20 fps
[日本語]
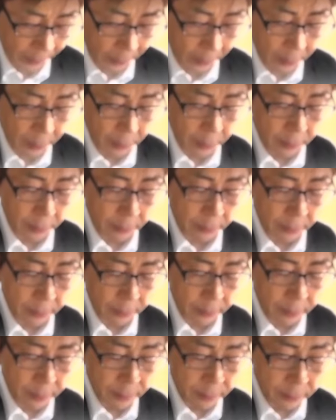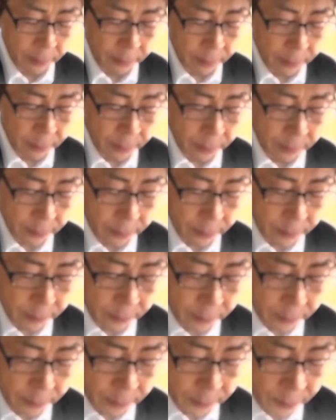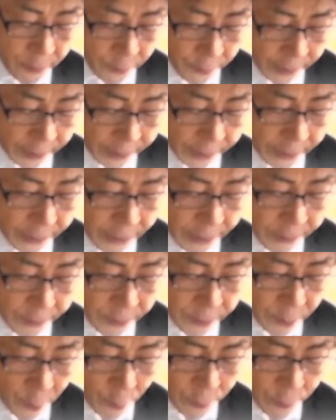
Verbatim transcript: を書いて渡した。帰る